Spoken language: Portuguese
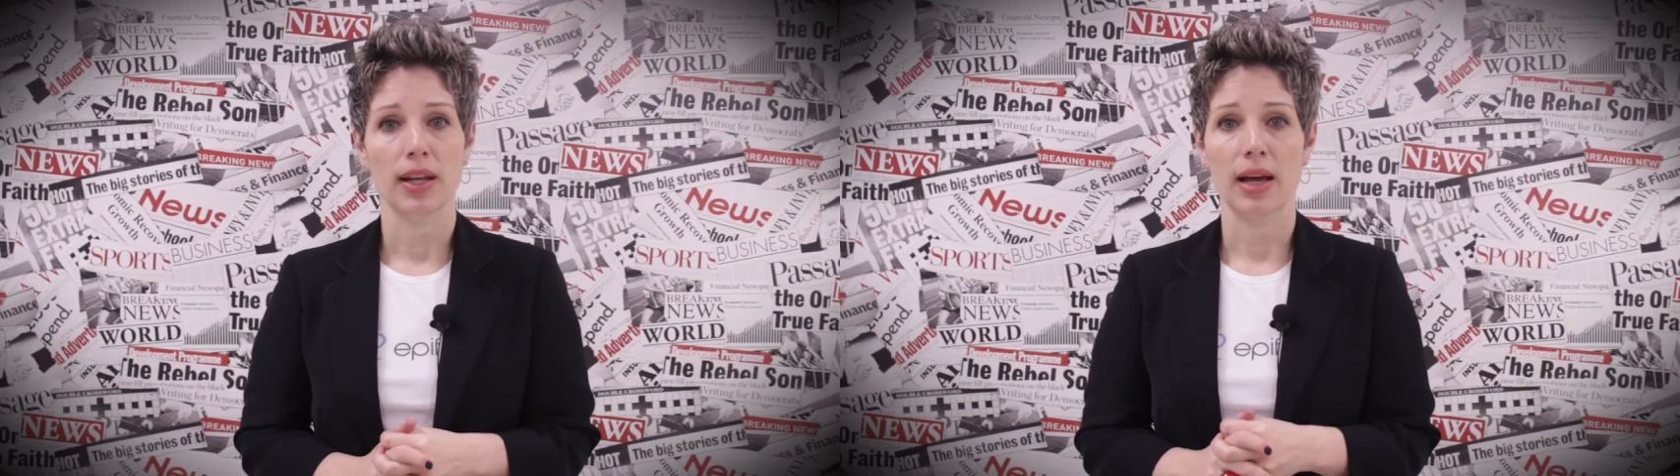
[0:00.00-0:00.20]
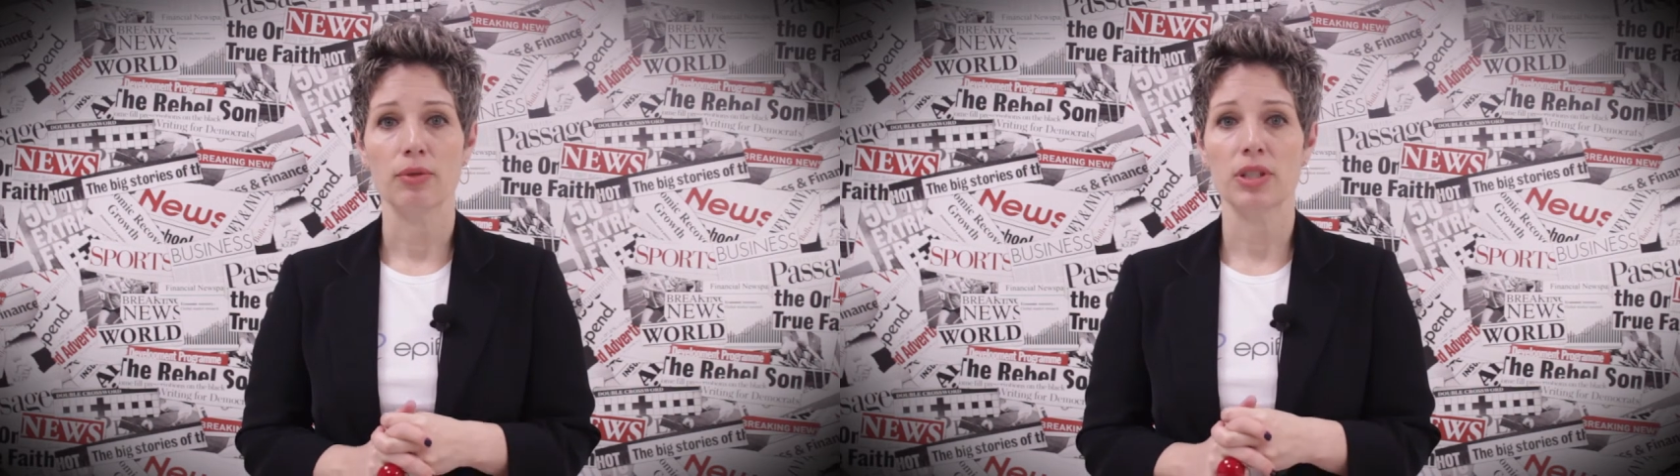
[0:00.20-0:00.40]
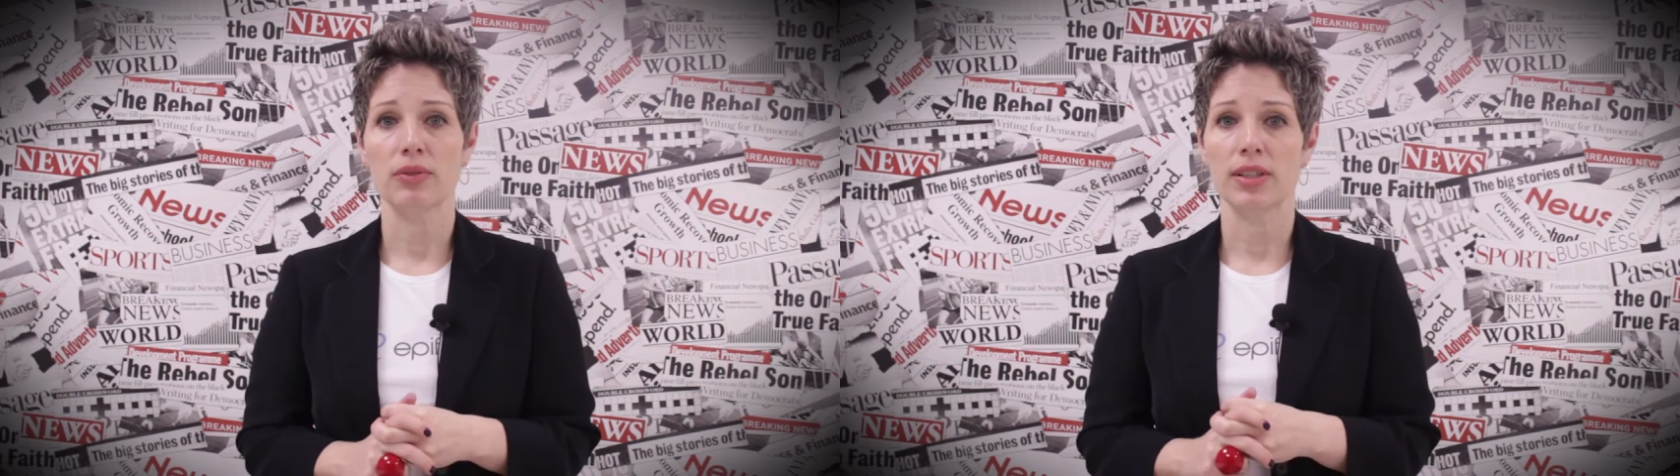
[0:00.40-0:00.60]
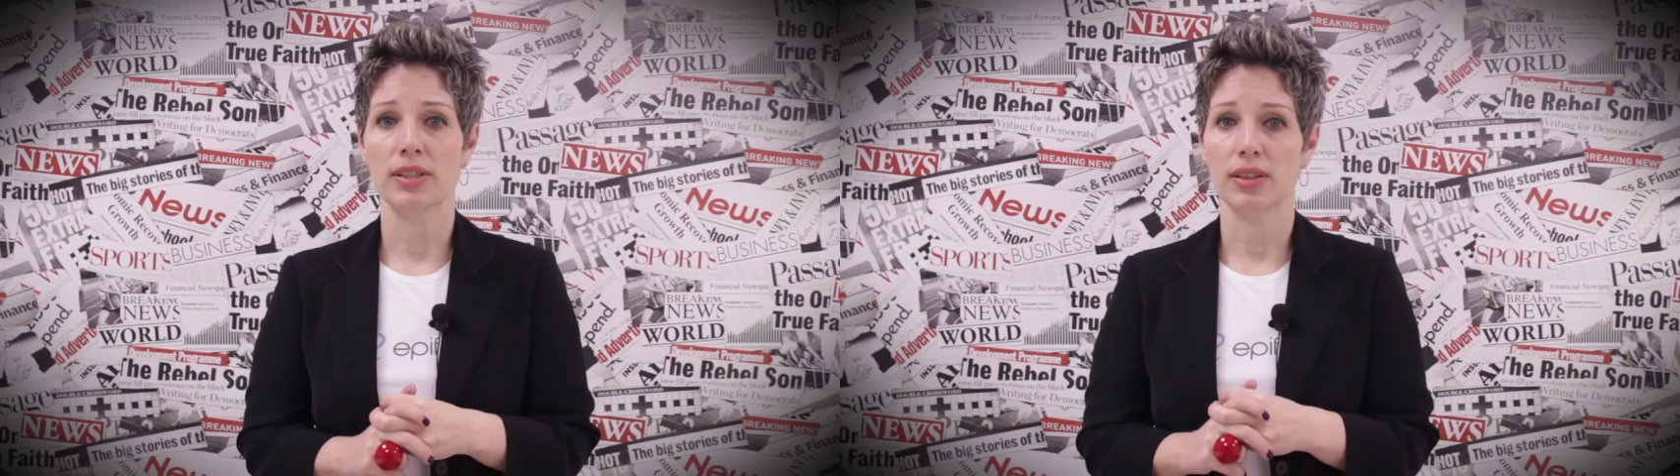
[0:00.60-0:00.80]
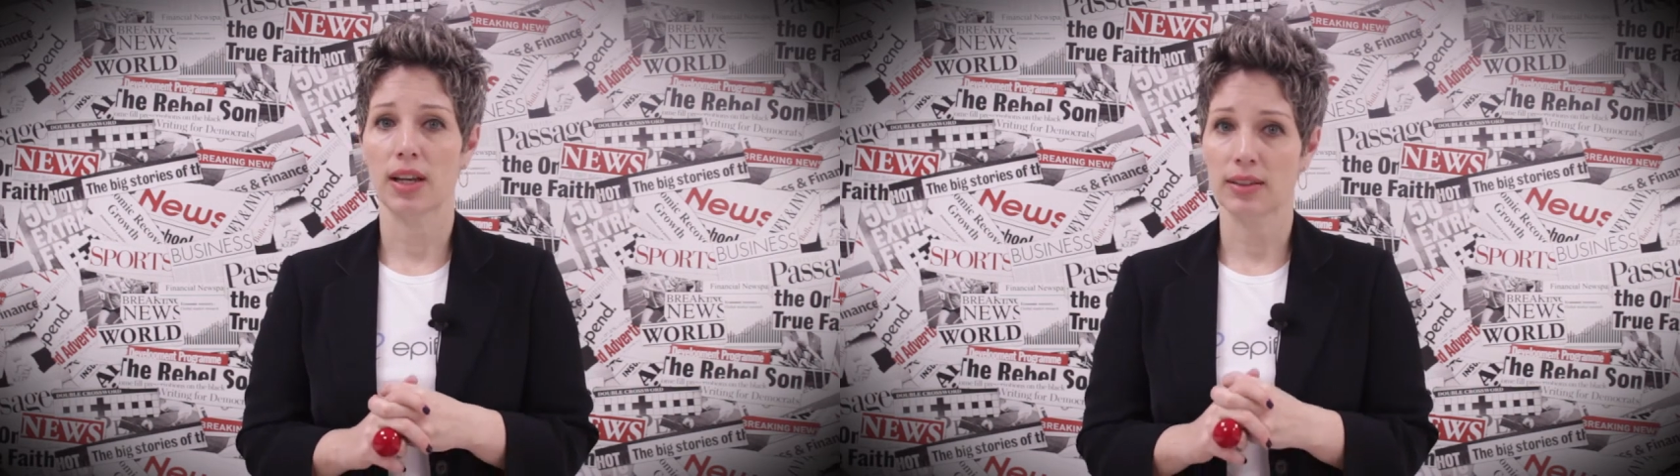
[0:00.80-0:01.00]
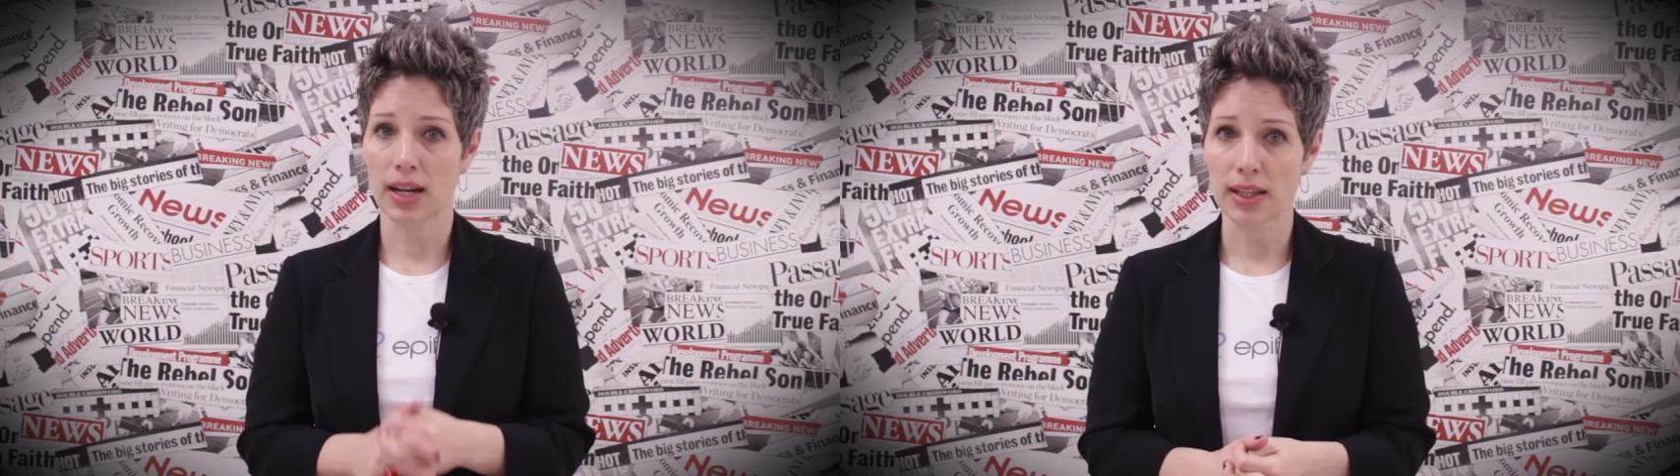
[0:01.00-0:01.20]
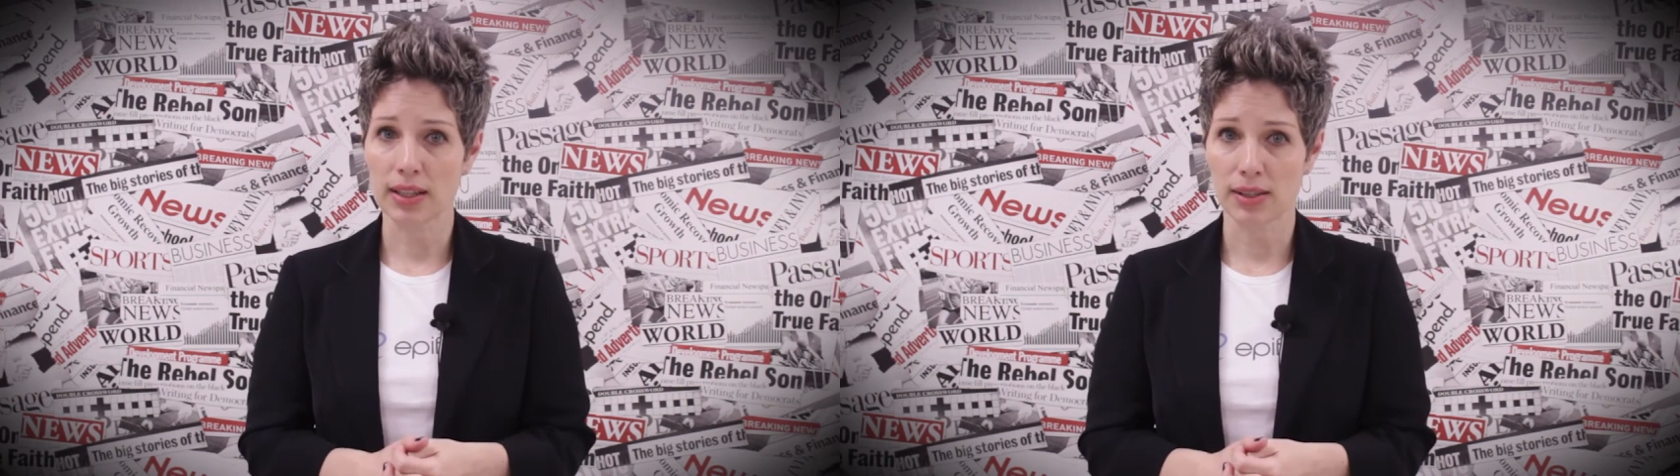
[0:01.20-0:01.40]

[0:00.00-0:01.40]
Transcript: Lá você vai entrar na